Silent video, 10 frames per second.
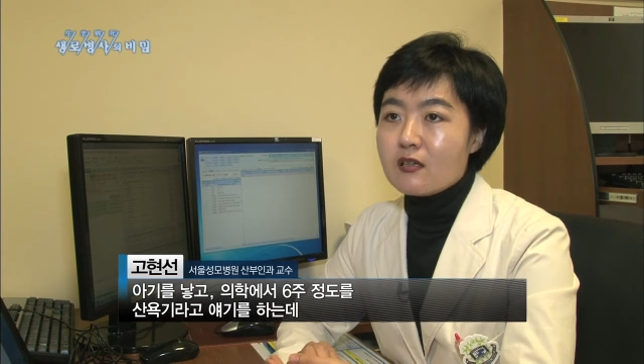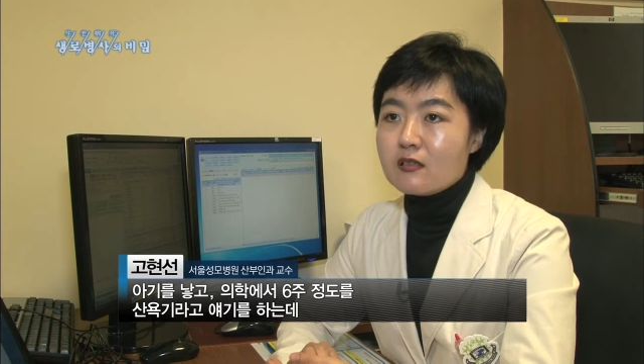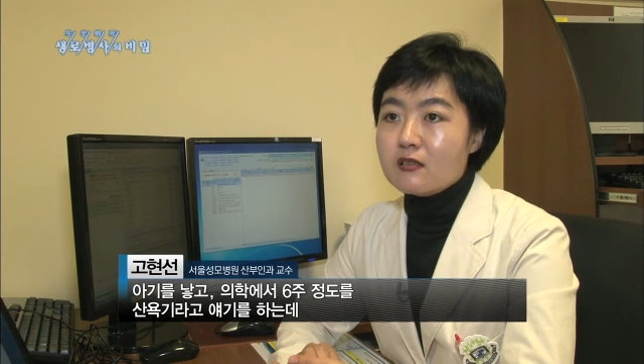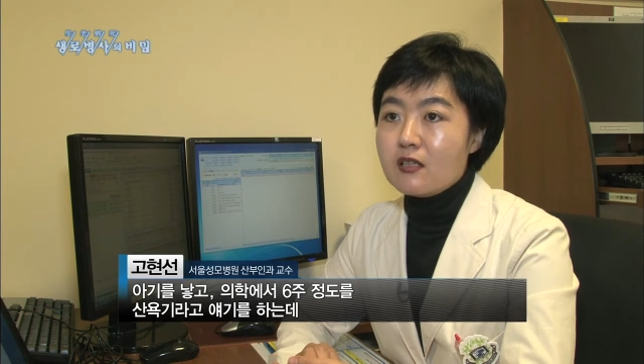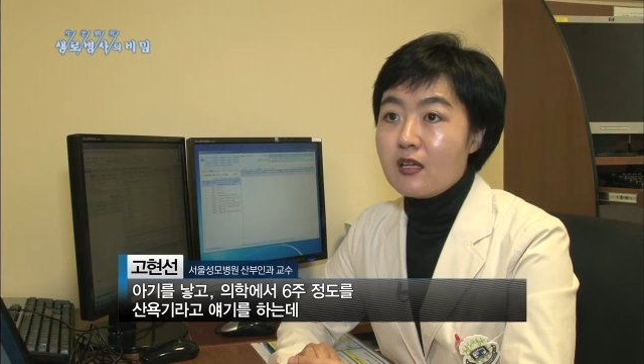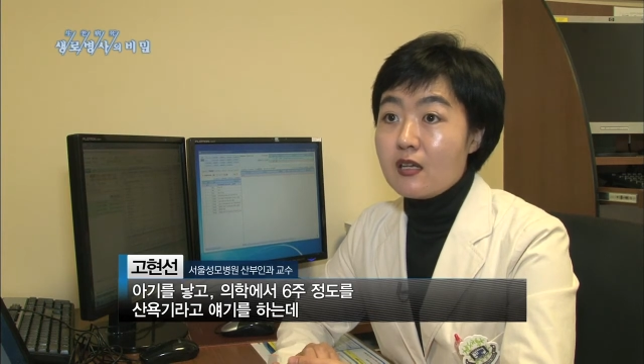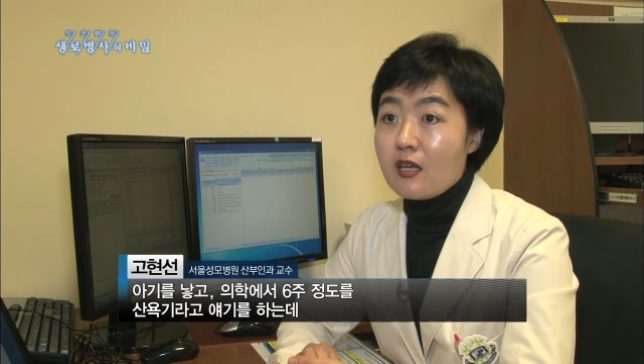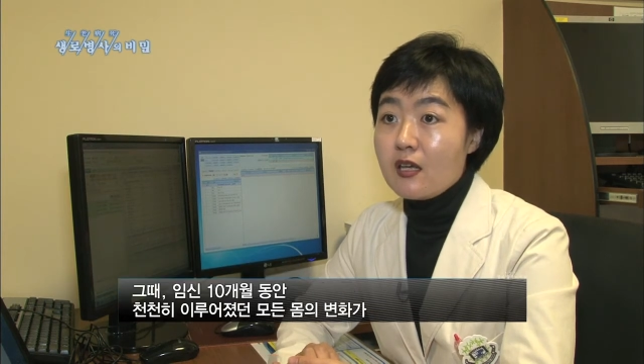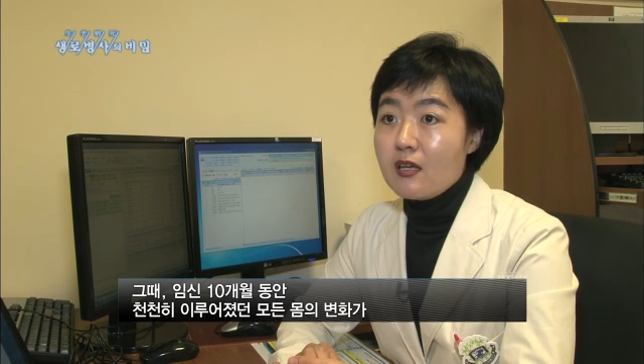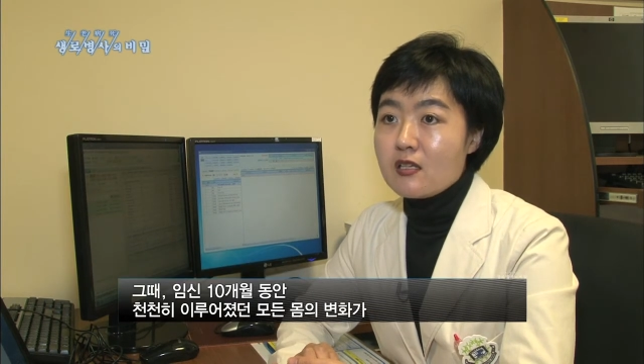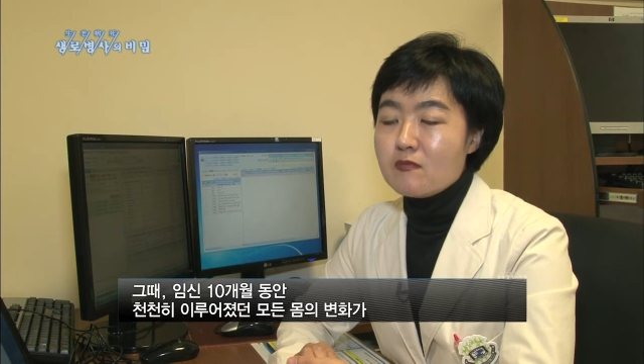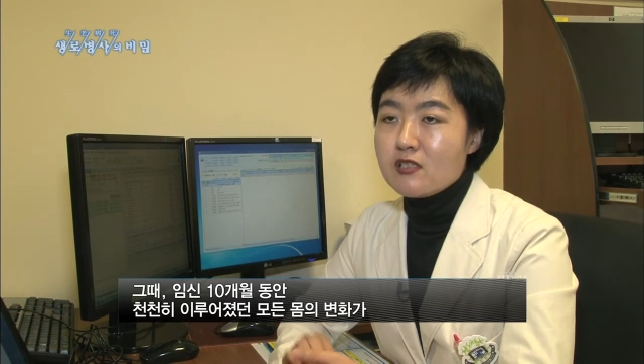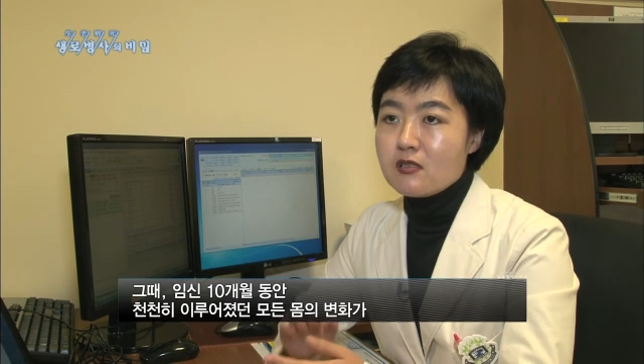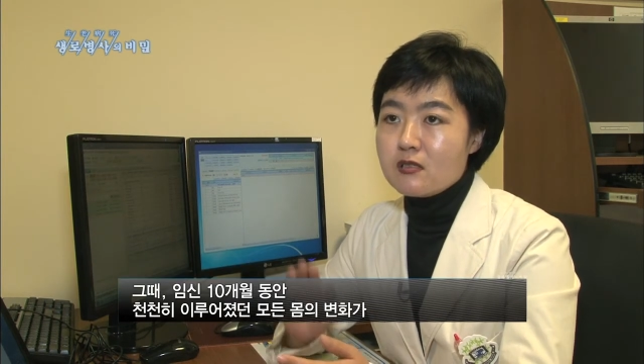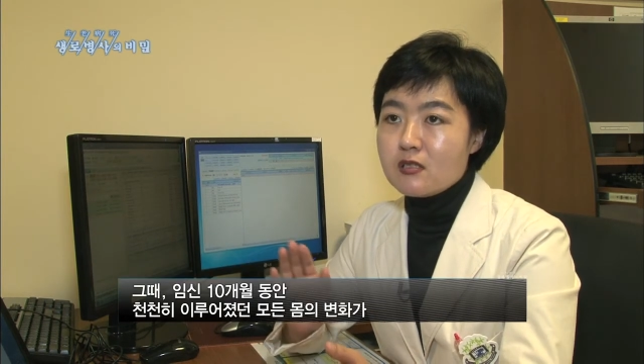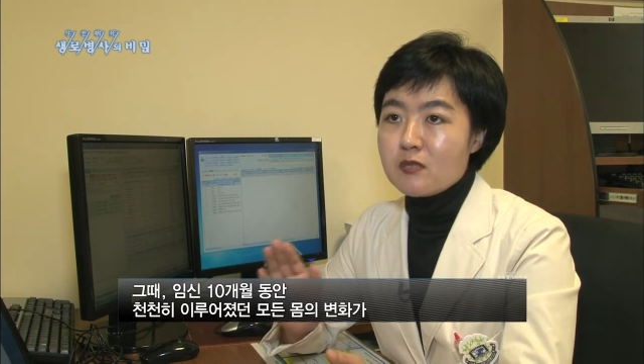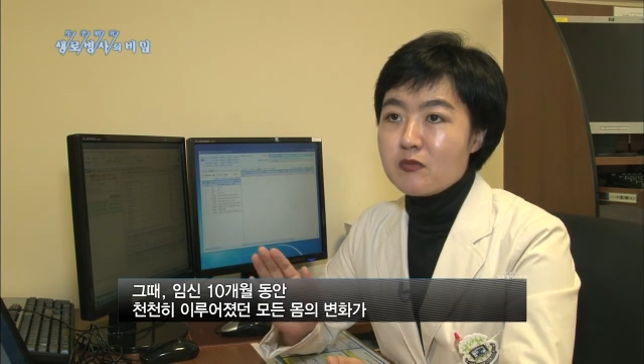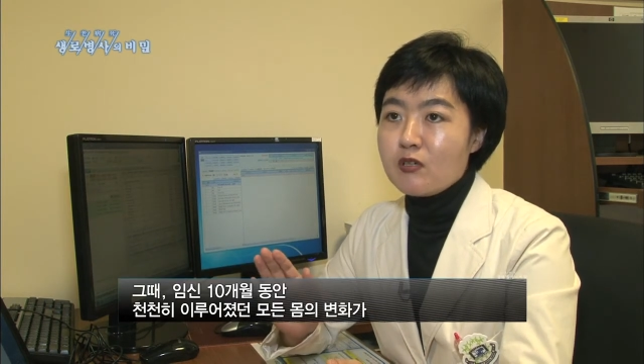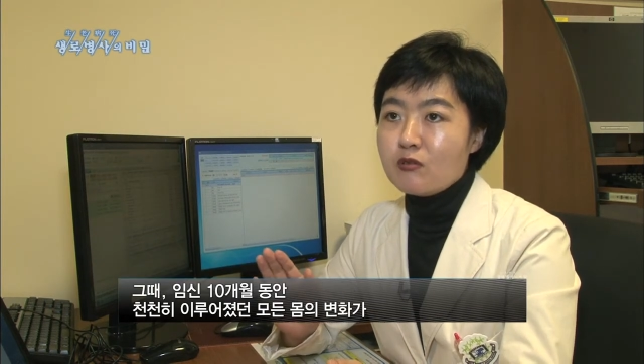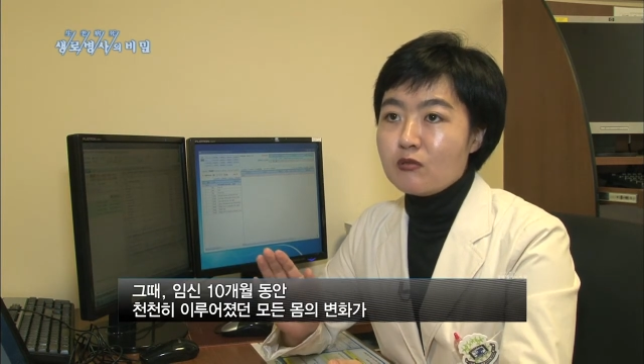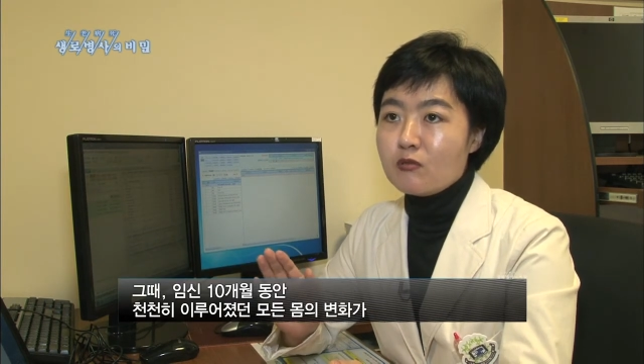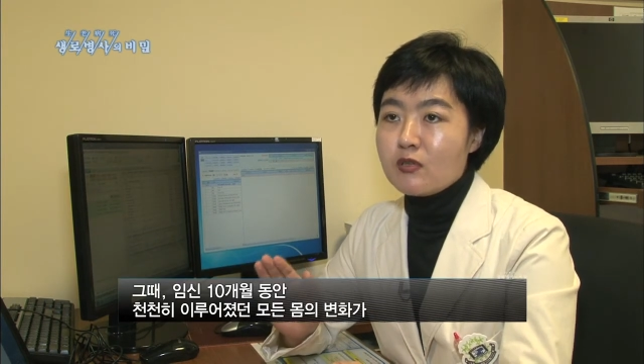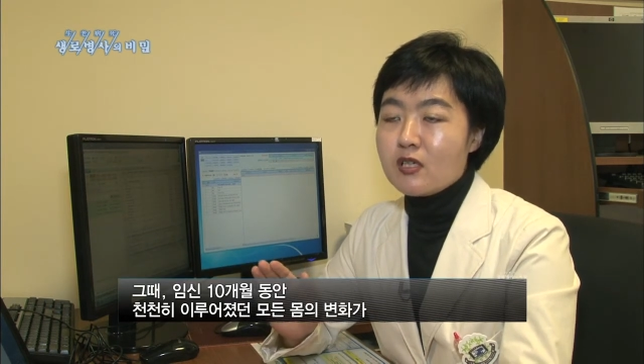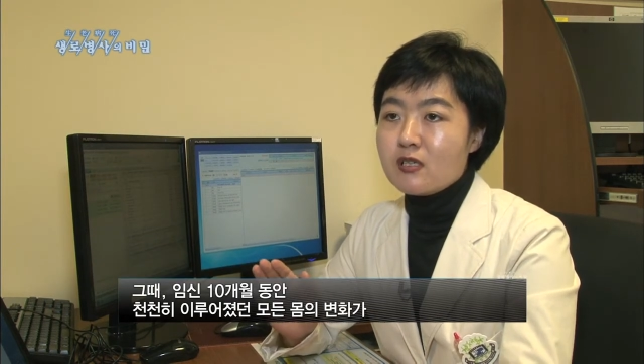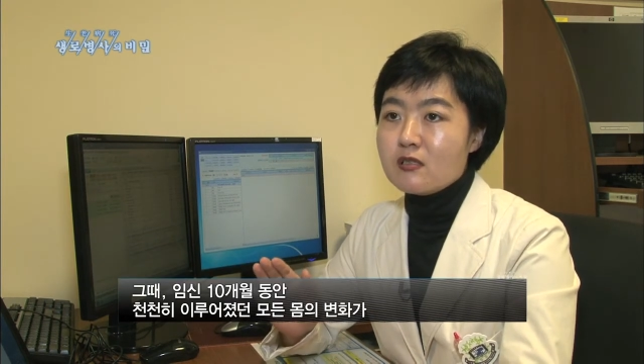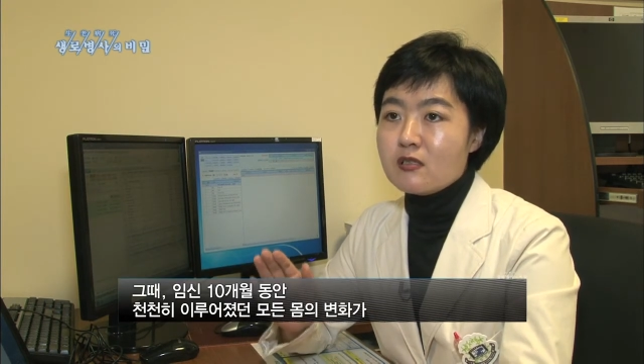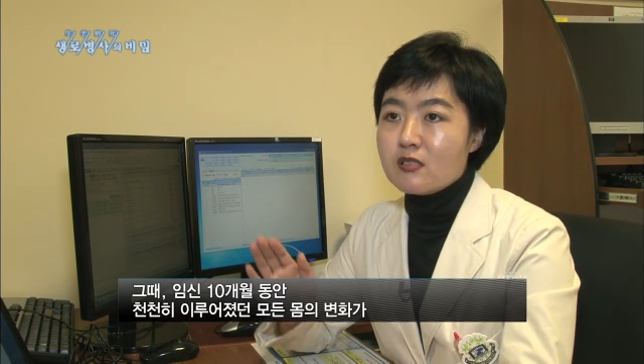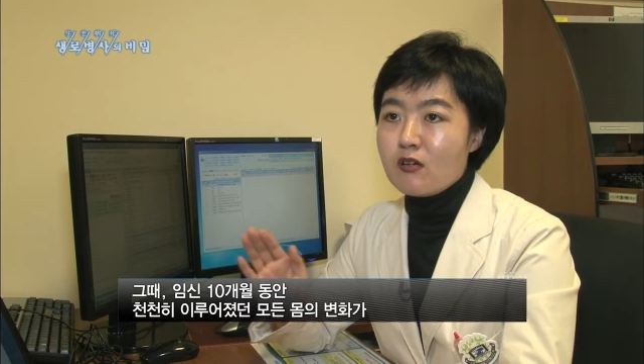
그때의 임신 10개월 동안